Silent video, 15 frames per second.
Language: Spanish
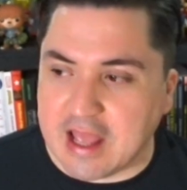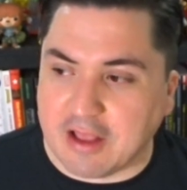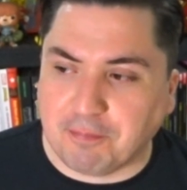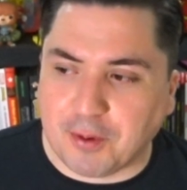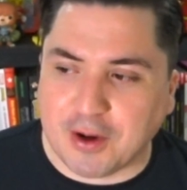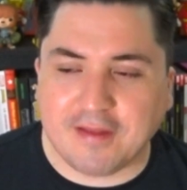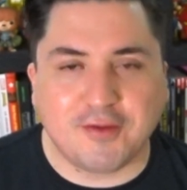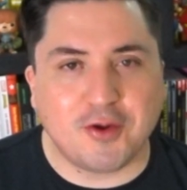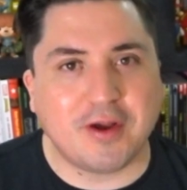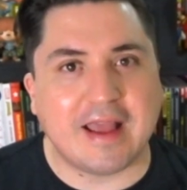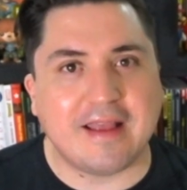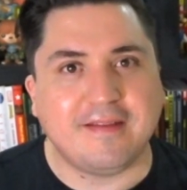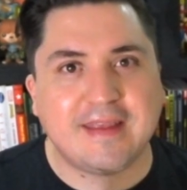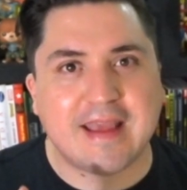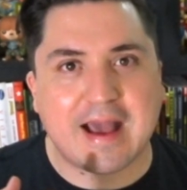Y es por eso
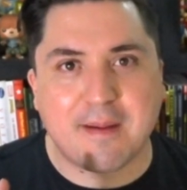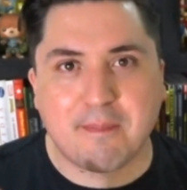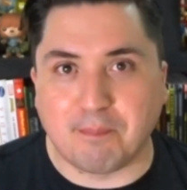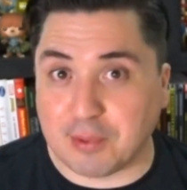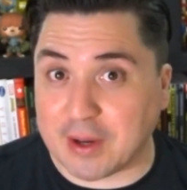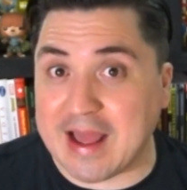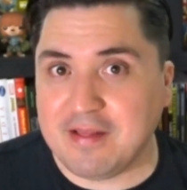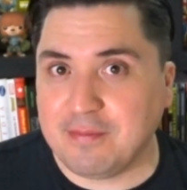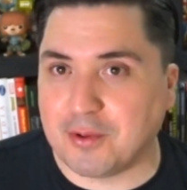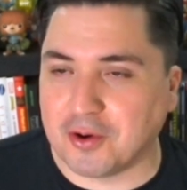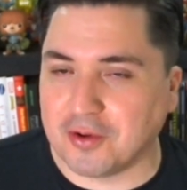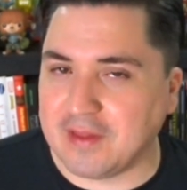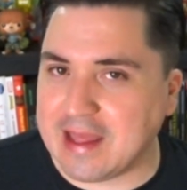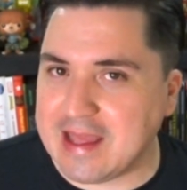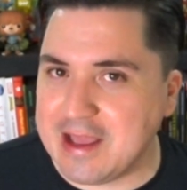que si a
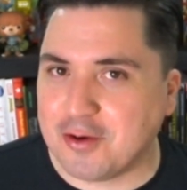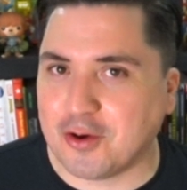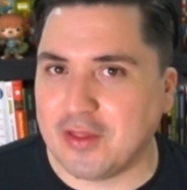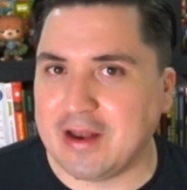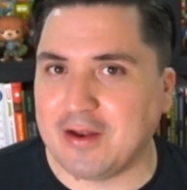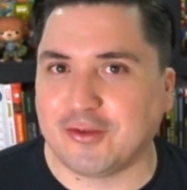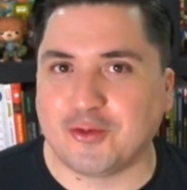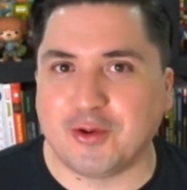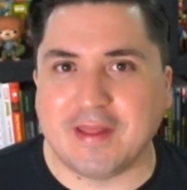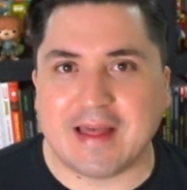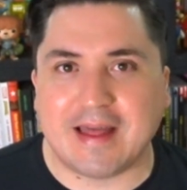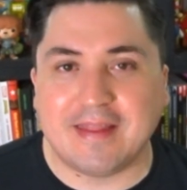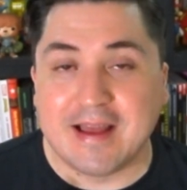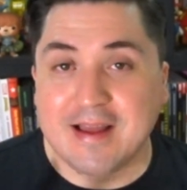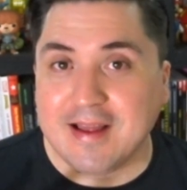Brightburn, hijo de la
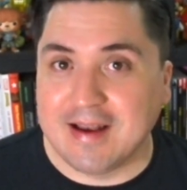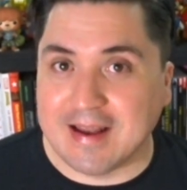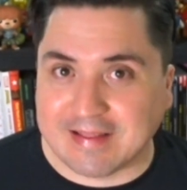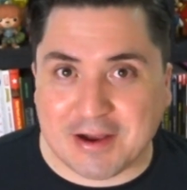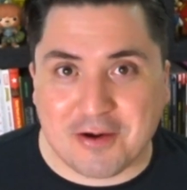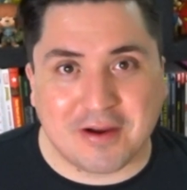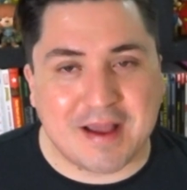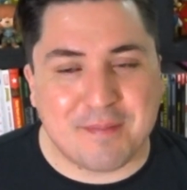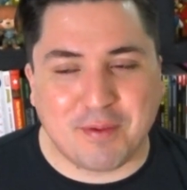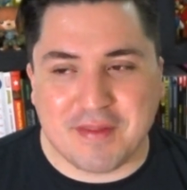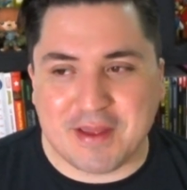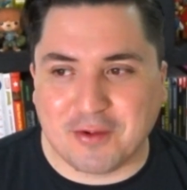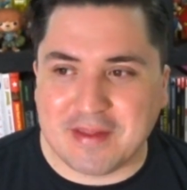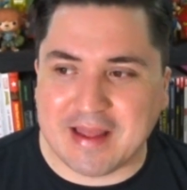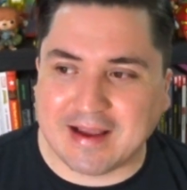oscuridad, le tengo que
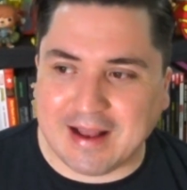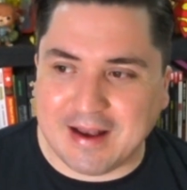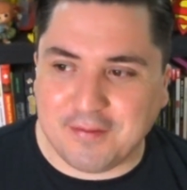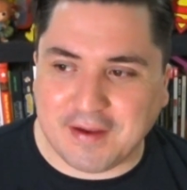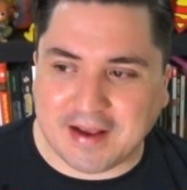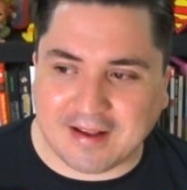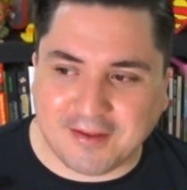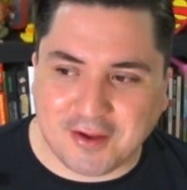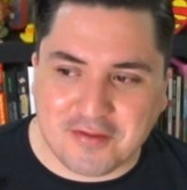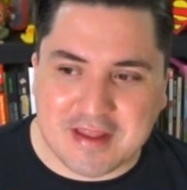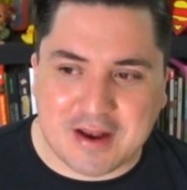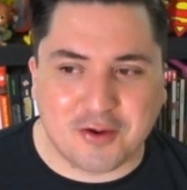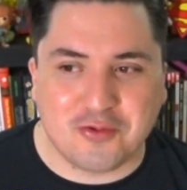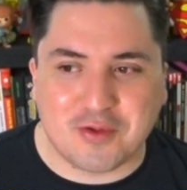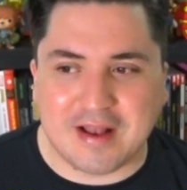poner una calificación
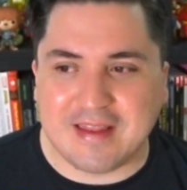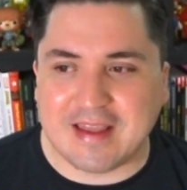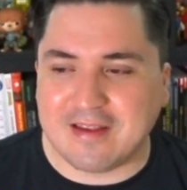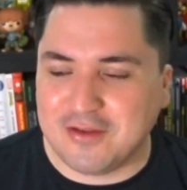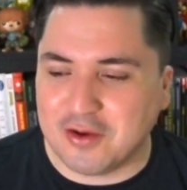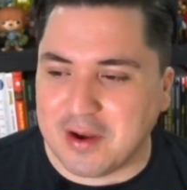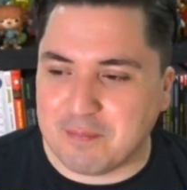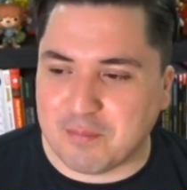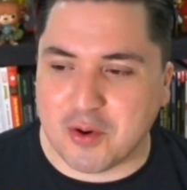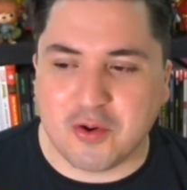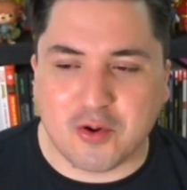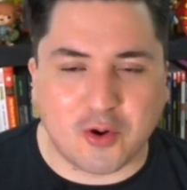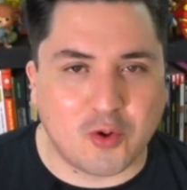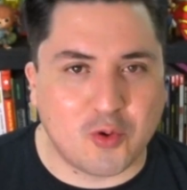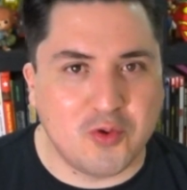del 1 al 10, yo le
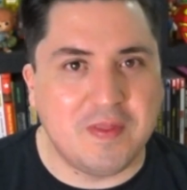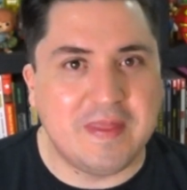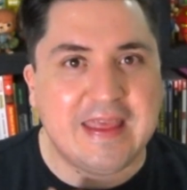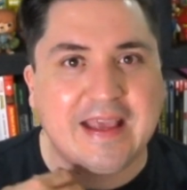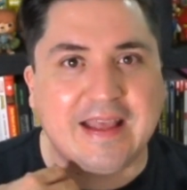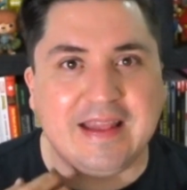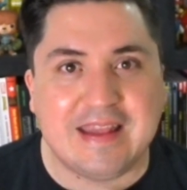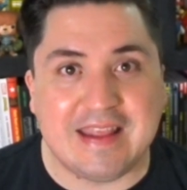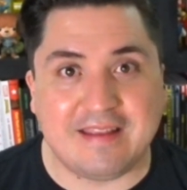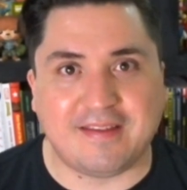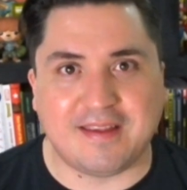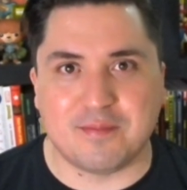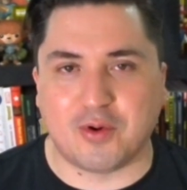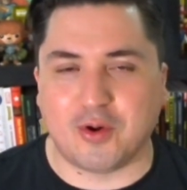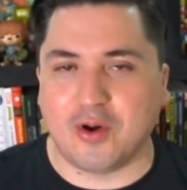pongo un
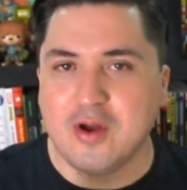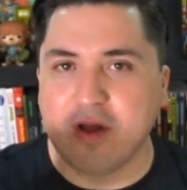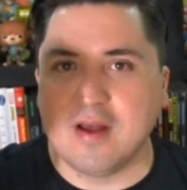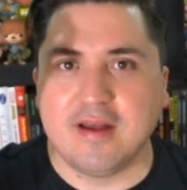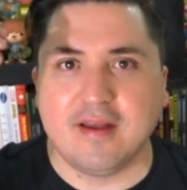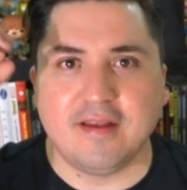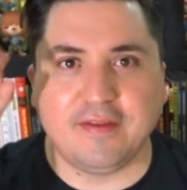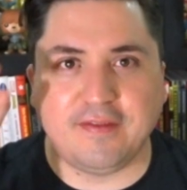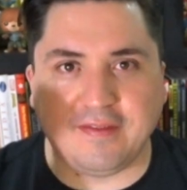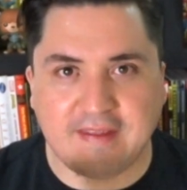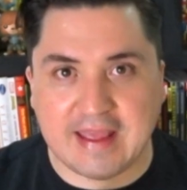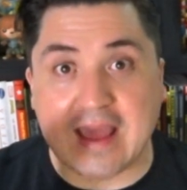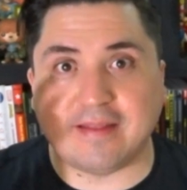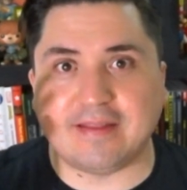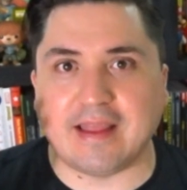dignísimo
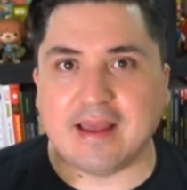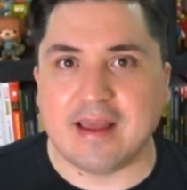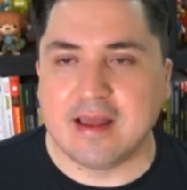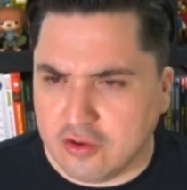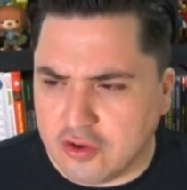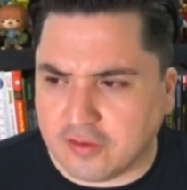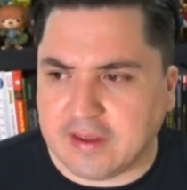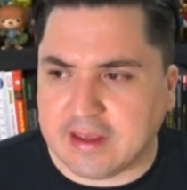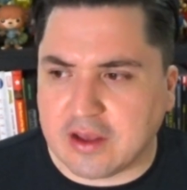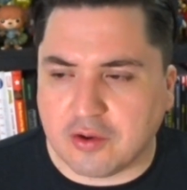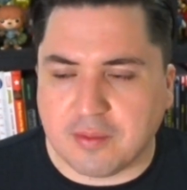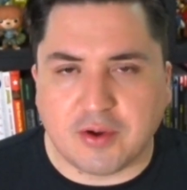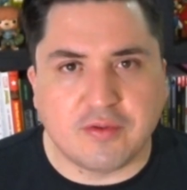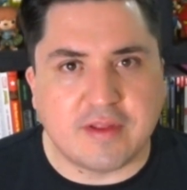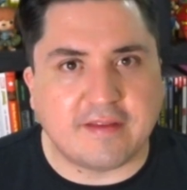7. Yo sí
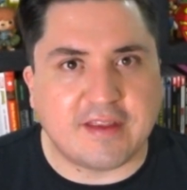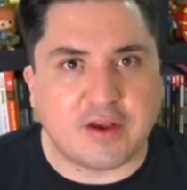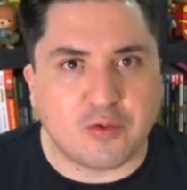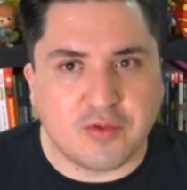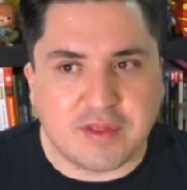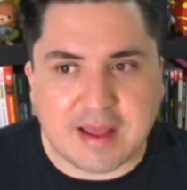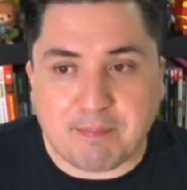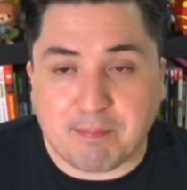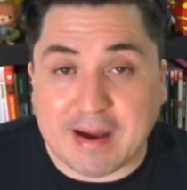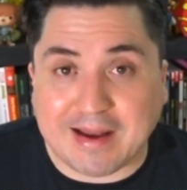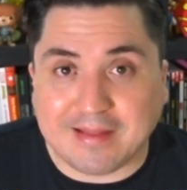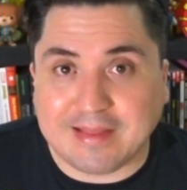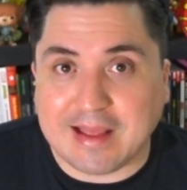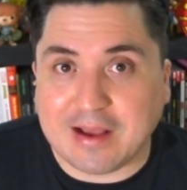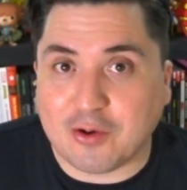quiero ver una segunda
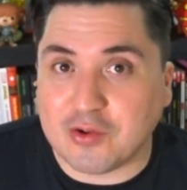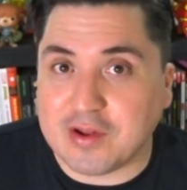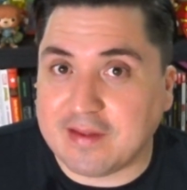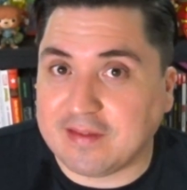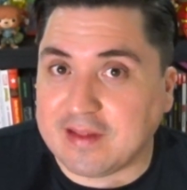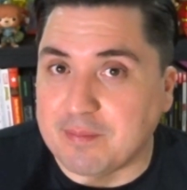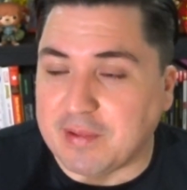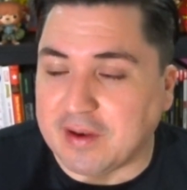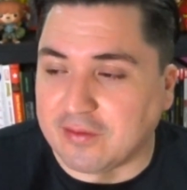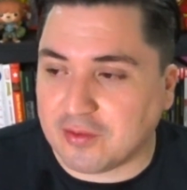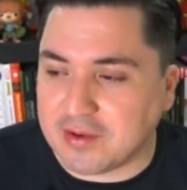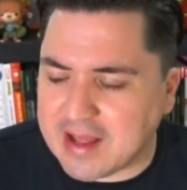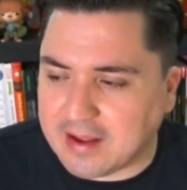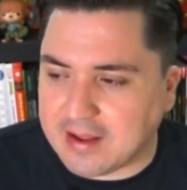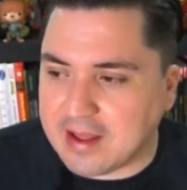parte con este
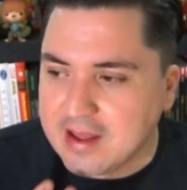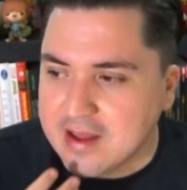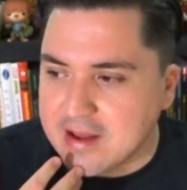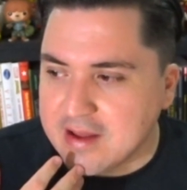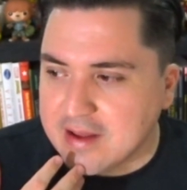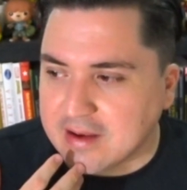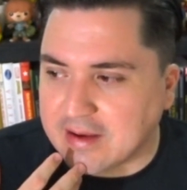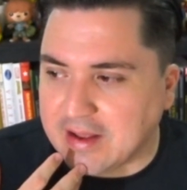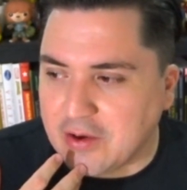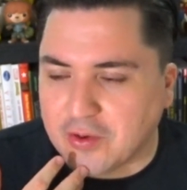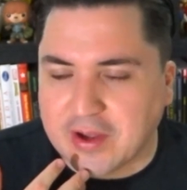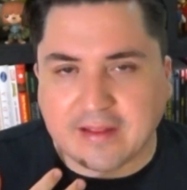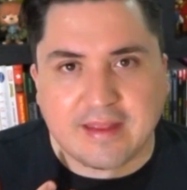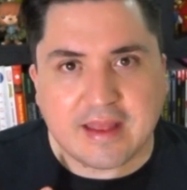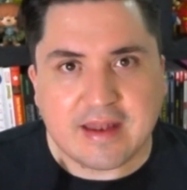personaje.
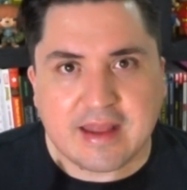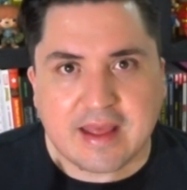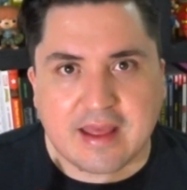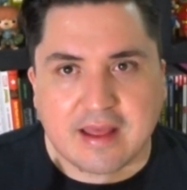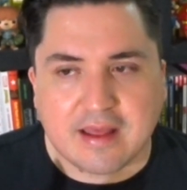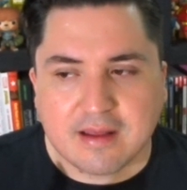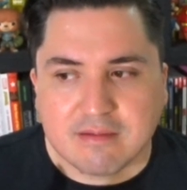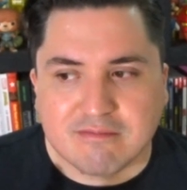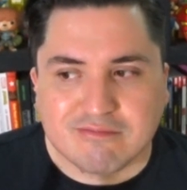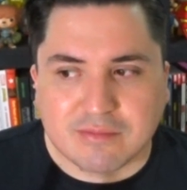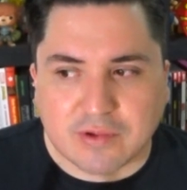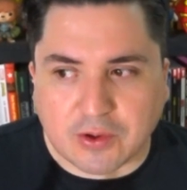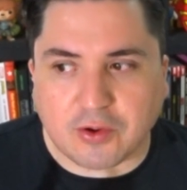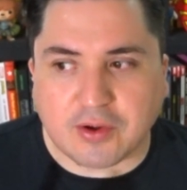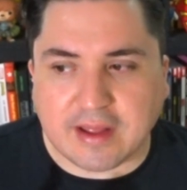Creo que tiene
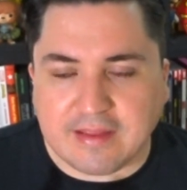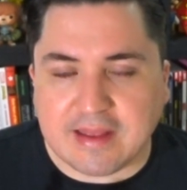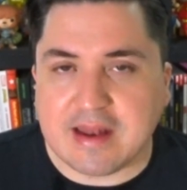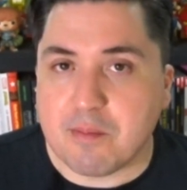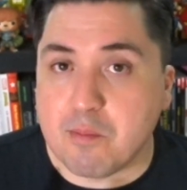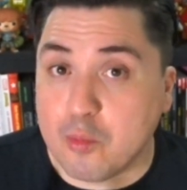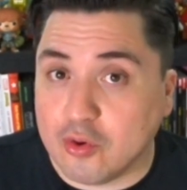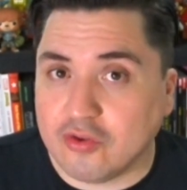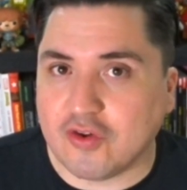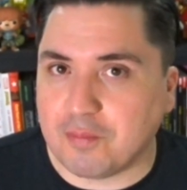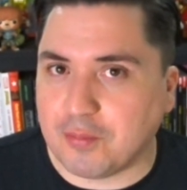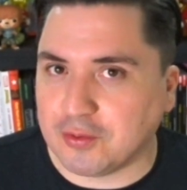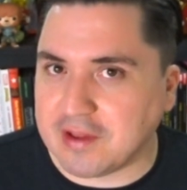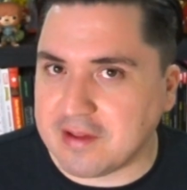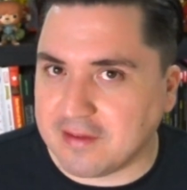Creo que tiene
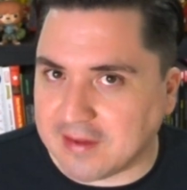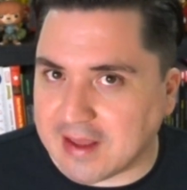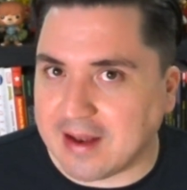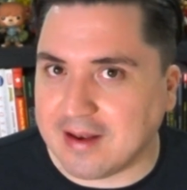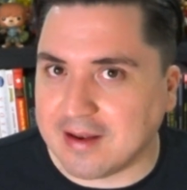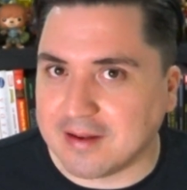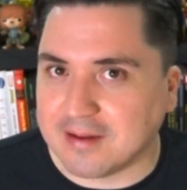mucho potencial.